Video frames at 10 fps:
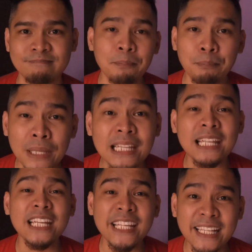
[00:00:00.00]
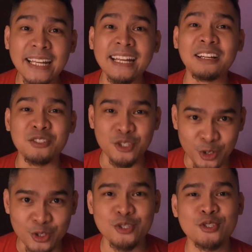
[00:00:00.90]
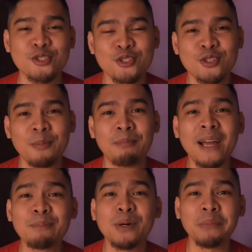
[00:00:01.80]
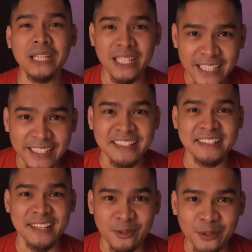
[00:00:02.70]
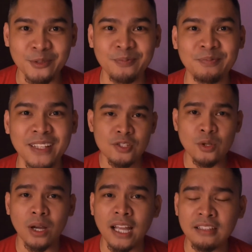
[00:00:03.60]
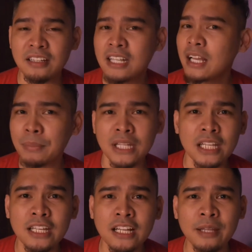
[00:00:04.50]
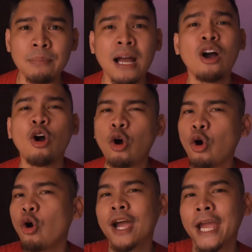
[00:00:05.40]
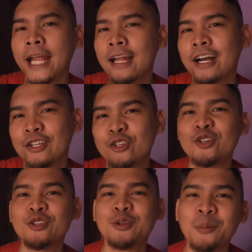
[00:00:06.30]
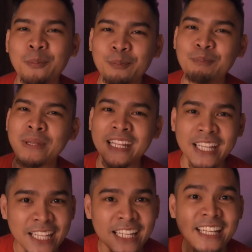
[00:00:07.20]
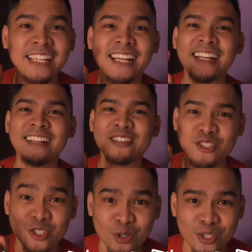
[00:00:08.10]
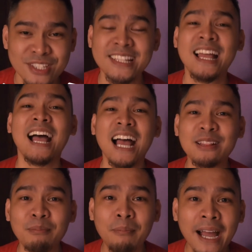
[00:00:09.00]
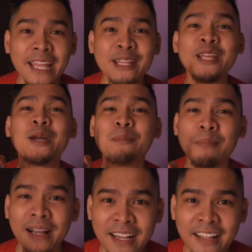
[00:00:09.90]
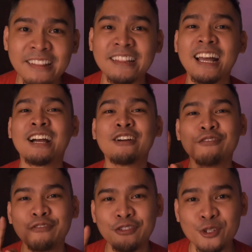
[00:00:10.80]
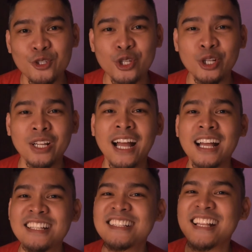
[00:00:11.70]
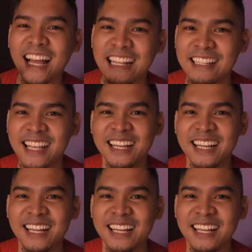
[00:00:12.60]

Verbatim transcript: Pinili ka na ng Diyos. May pumili na sa'yo. So kahit hindi ka pinili ng iba, okay lang yon. Pinili ka ng Diyos at may magandang future ka sa Kanya.